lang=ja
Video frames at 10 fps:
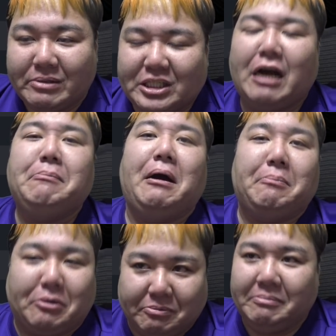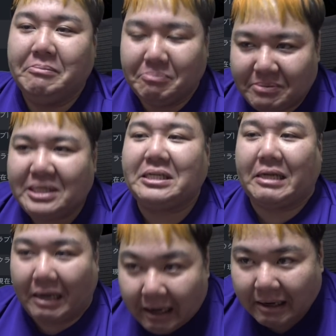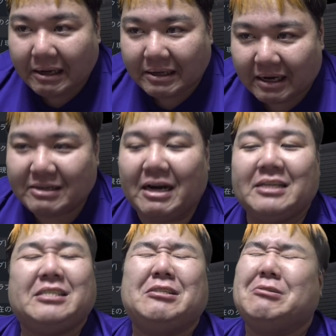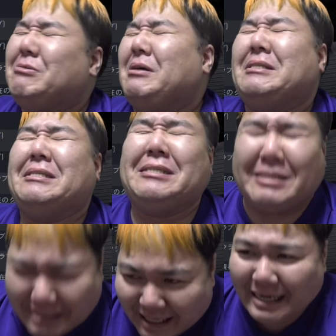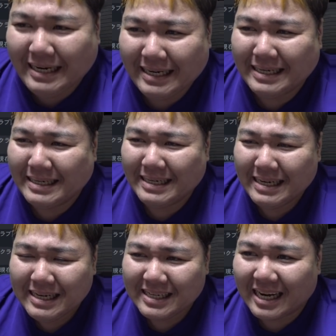ジャマン君、見て、185はちっちゃい。